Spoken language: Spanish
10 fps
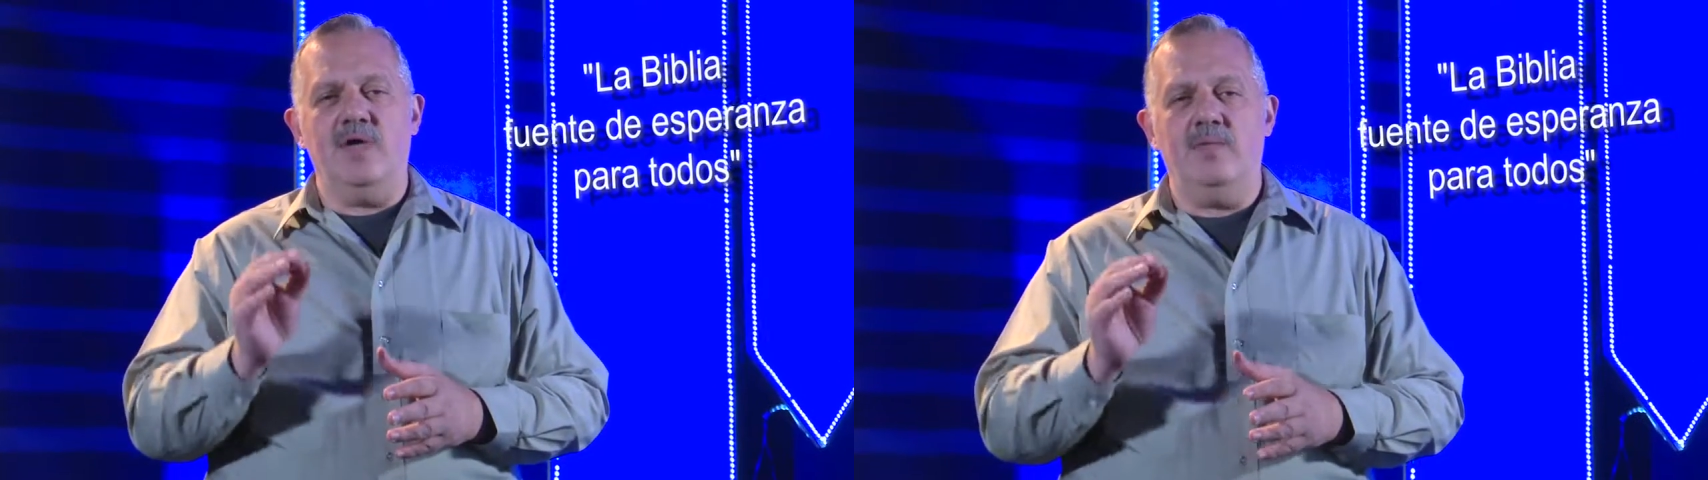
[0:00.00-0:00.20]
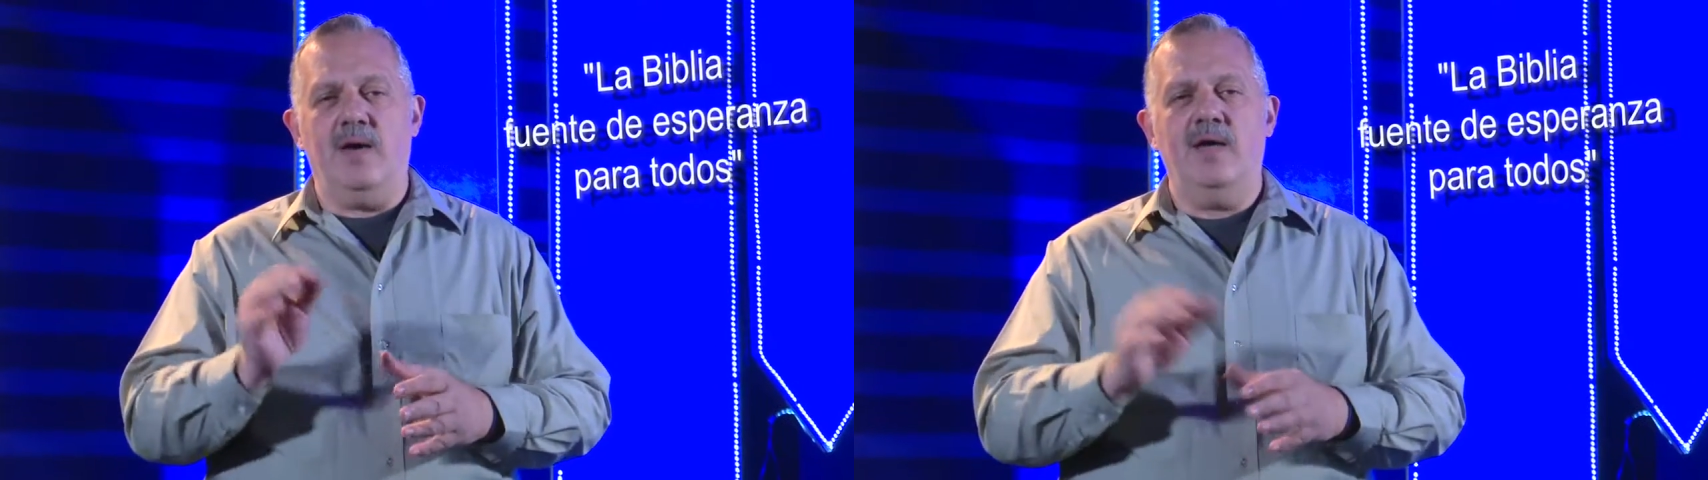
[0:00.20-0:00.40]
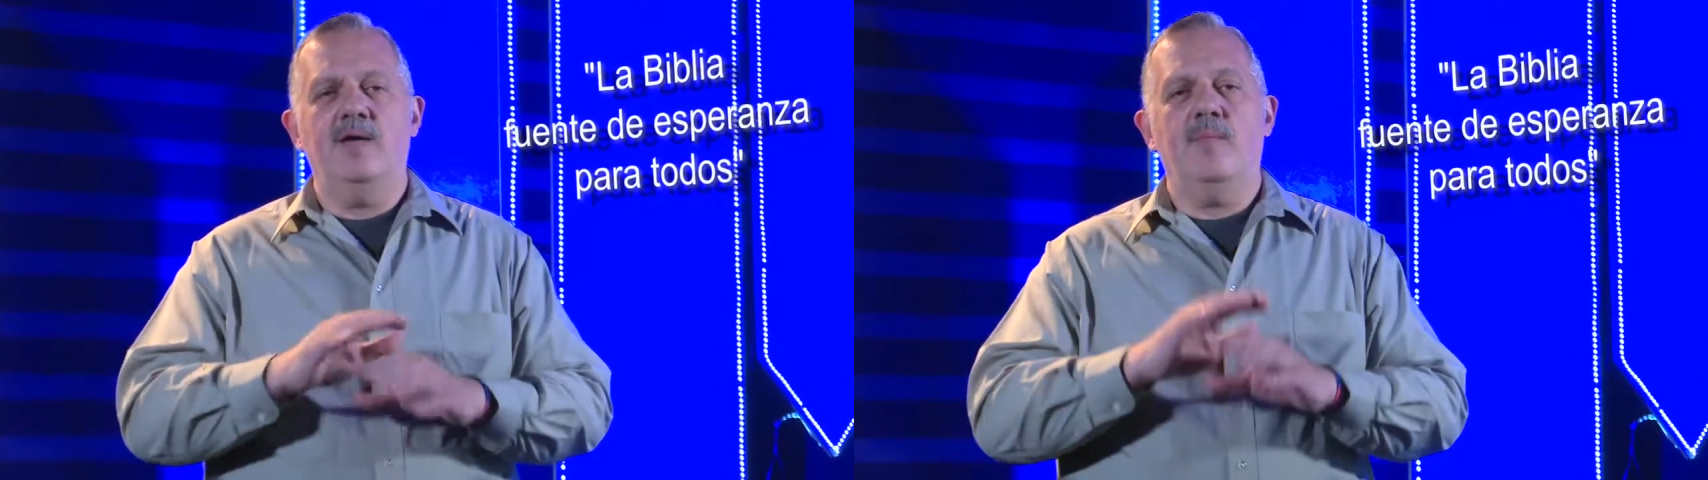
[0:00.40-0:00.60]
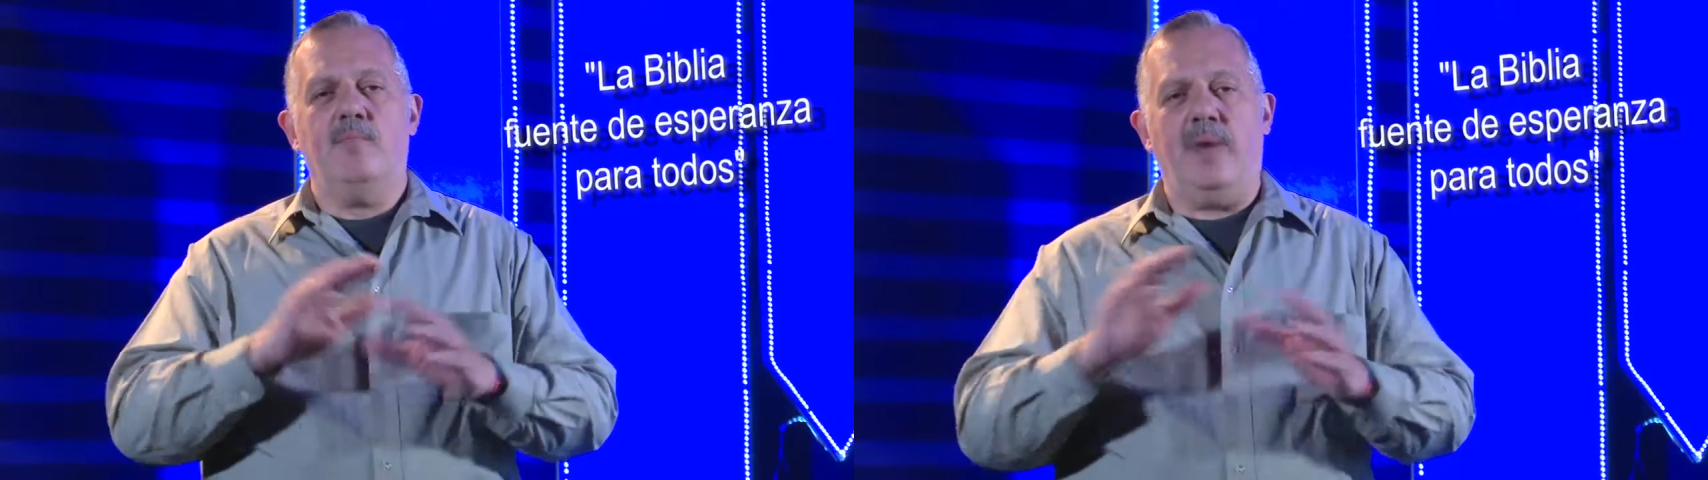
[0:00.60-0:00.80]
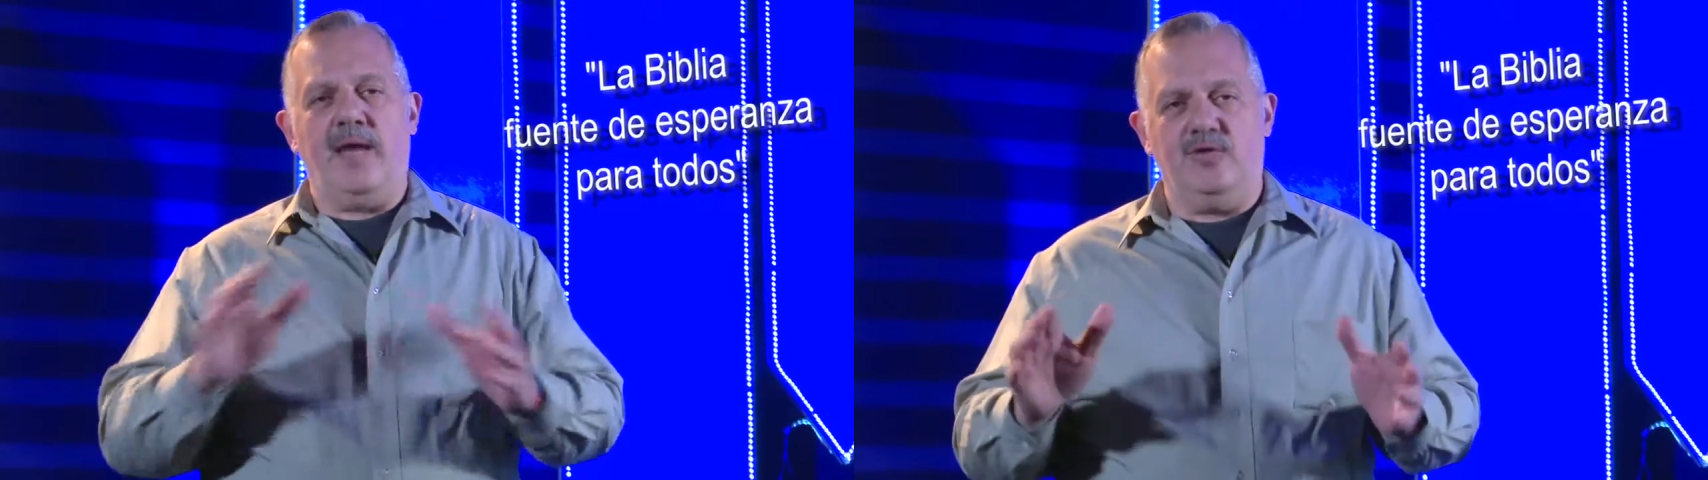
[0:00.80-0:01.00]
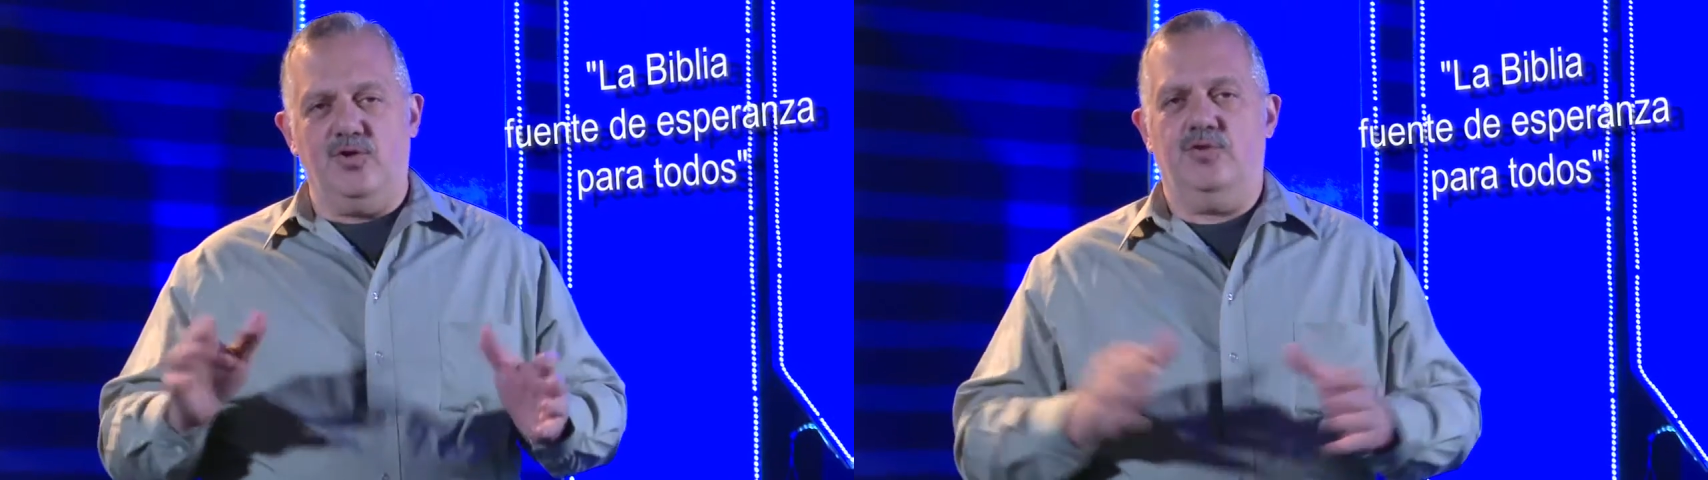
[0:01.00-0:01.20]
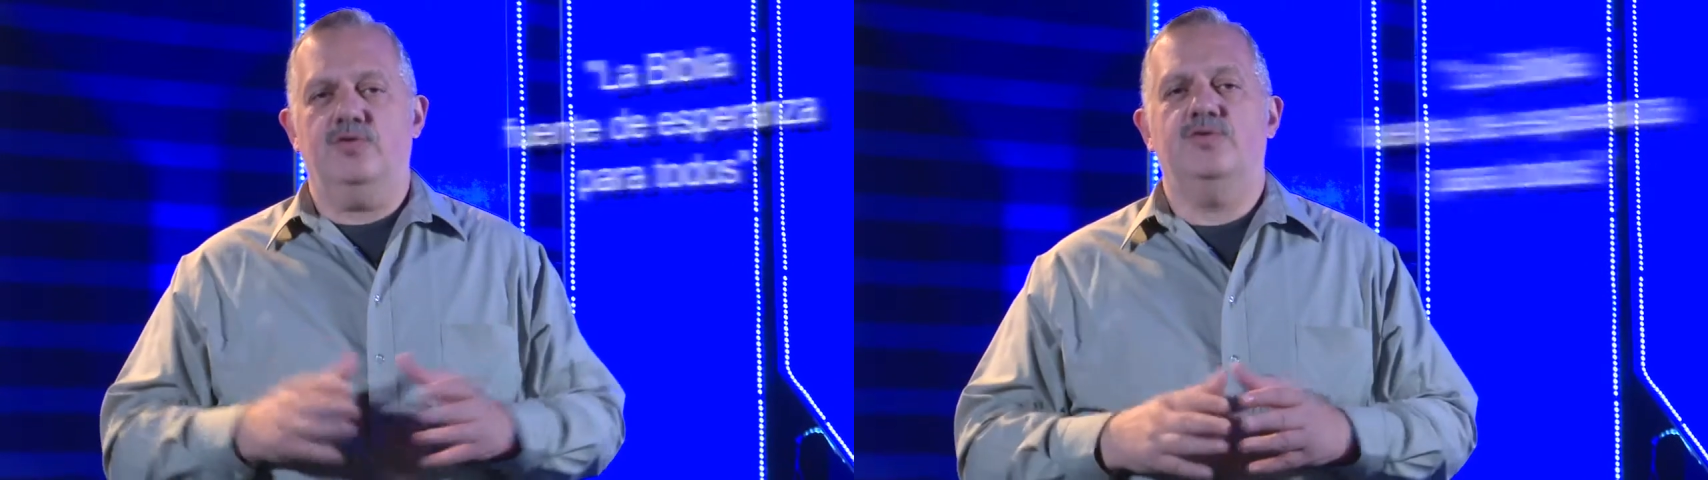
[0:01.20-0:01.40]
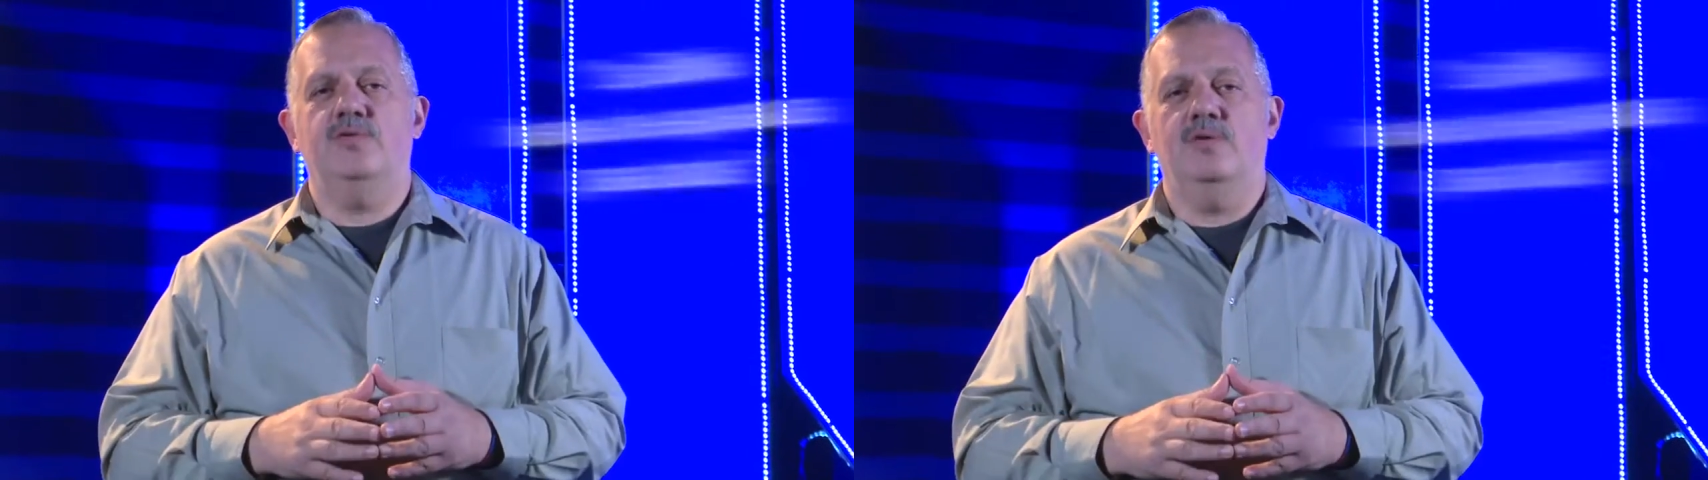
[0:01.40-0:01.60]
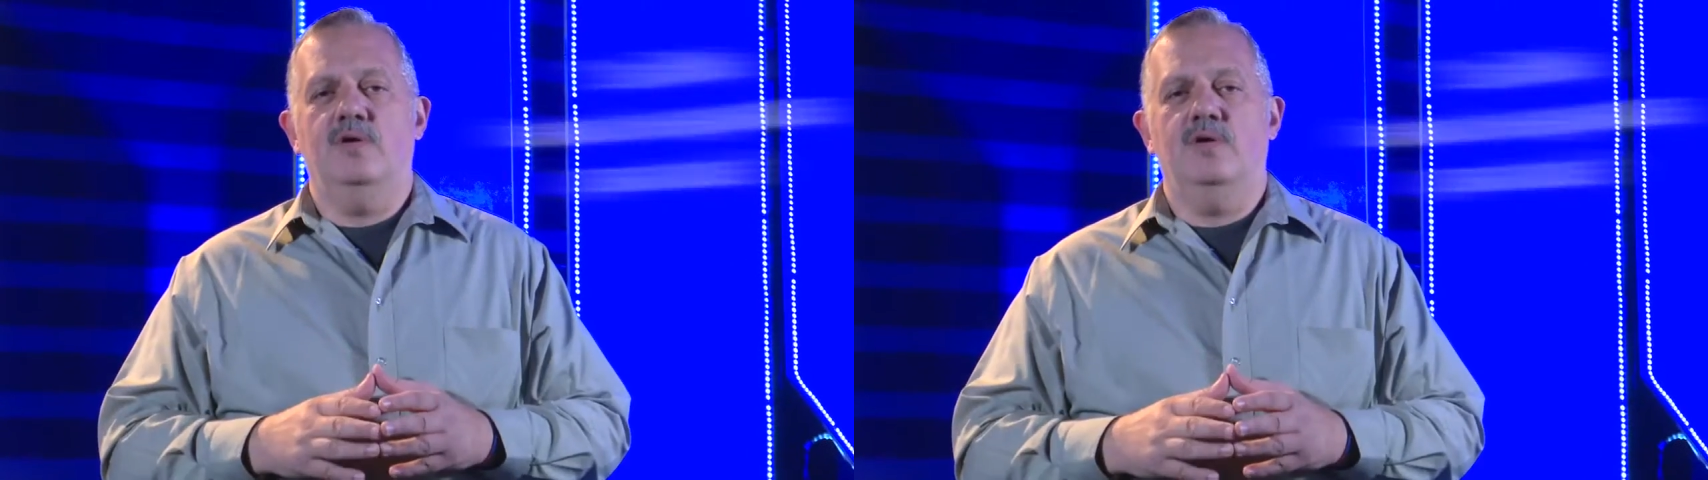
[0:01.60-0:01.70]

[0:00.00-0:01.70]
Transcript: viva para todos.